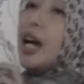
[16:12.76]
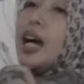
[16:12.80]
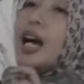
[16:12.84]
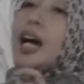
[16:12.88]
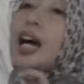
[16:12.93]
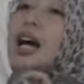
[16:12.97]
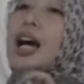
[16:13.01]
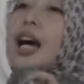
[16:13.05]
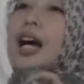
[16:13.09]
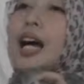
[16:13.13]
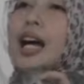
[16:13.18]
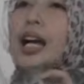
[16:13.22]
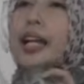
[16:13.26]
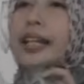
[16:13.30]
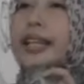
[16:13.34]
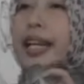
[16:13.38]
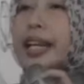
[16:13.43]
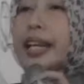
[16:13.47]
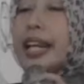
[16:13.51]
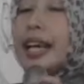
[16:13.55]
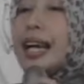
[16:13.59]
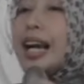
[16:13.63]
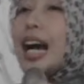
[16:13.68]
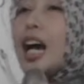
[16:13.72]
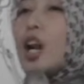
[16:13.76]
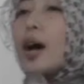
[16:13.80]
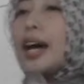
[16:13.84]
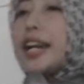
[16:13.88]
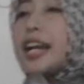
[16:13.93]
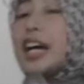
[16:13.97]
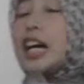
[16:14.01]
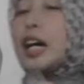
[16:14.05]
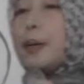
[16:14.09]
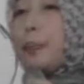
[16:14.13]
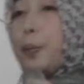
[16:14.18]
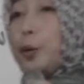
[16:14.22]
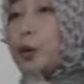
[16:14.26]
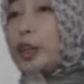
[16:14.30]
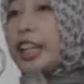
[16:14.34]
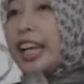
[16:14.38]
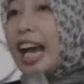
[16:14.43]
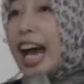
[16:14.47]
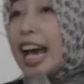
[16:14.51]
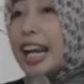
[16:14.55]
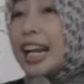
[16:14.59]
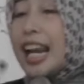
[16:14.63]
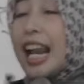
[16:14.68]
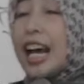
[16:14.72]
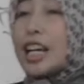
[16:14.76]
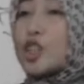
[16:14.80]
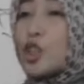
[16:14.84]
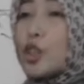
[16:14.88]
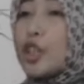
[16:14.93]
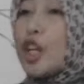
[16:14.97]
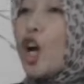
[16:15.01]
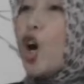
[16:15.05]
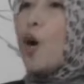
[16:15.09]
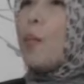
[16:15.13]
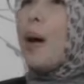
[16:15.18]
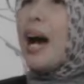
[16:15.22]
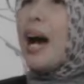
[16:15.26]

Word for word: Nah, jadi kalau ada keputihan langsung